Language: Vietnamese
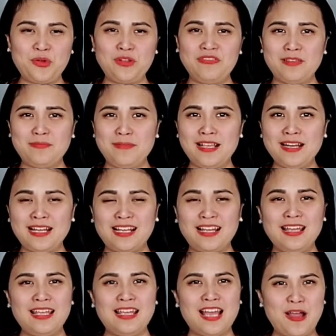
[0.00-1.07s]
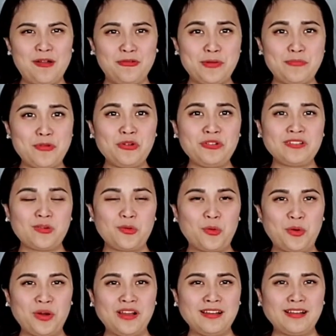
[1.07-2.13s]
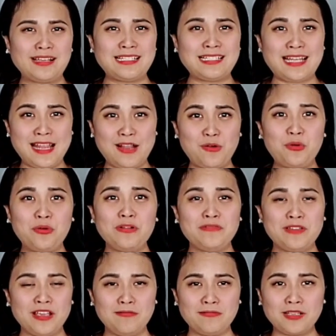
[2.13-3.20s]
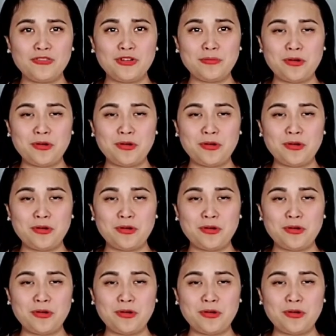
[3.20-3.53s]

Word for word: quý vị biết là cái uh, remote của cái xe của quý vị không cái